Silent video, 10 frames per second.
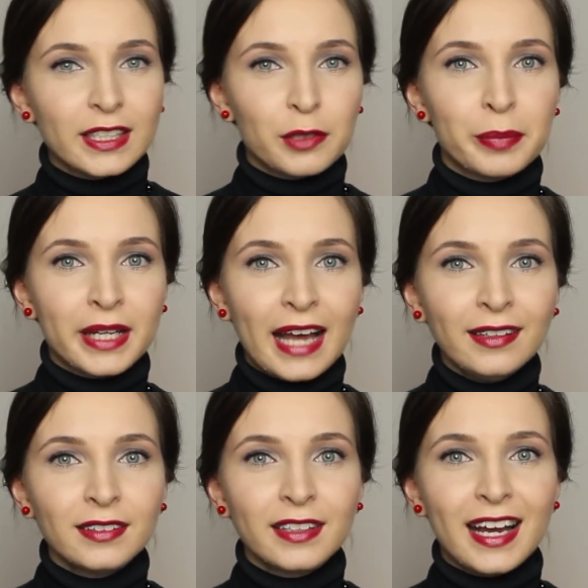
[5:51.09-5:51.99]
ihrem
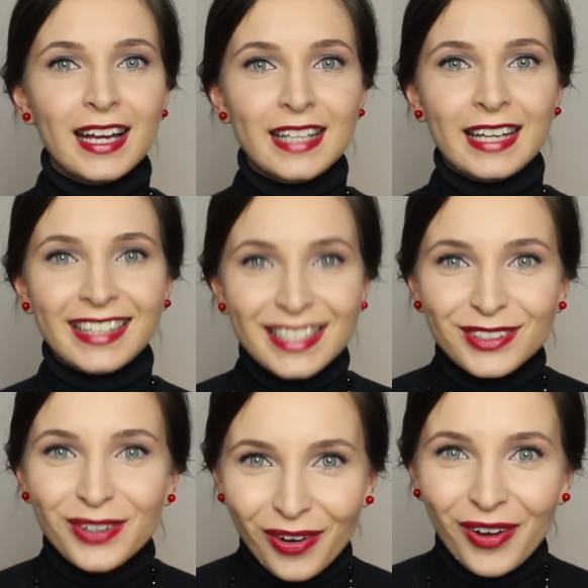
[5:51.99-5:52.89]
Bekanntenkreis ein
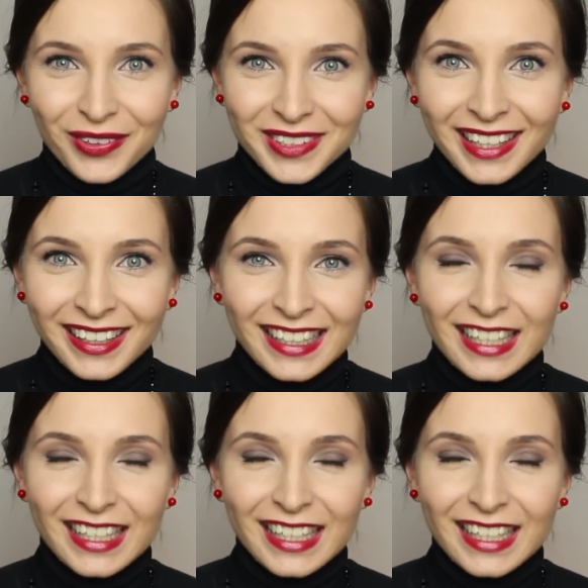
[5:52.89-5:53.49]
Restaurant, oder?